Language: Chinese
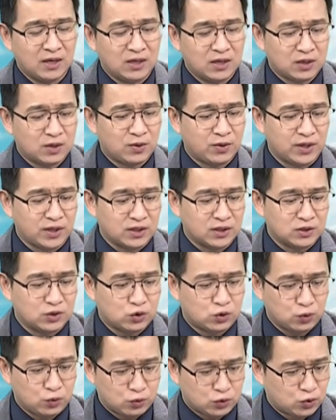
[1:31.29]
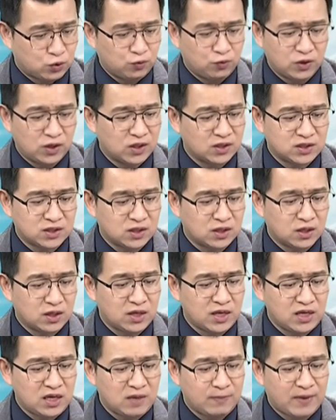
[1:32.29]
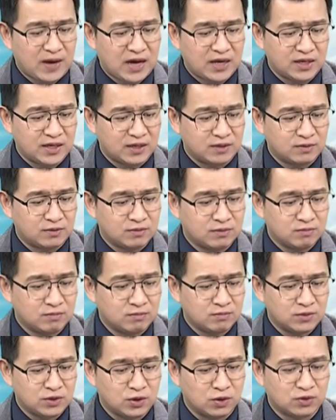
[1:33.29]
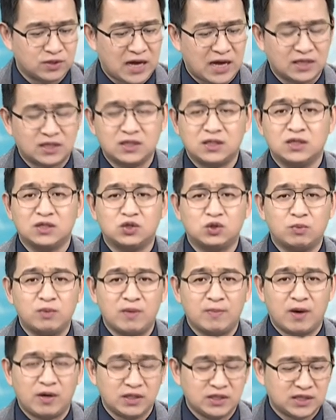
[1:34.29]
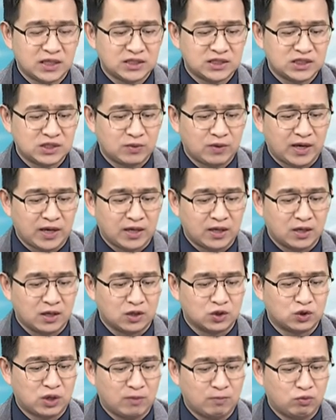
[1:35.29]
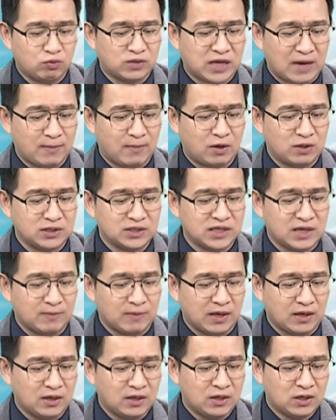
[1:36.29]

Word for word: 各位，除除了这个二零一八年有打这个中美贸易战之外，哦，川普打贸易战嘛，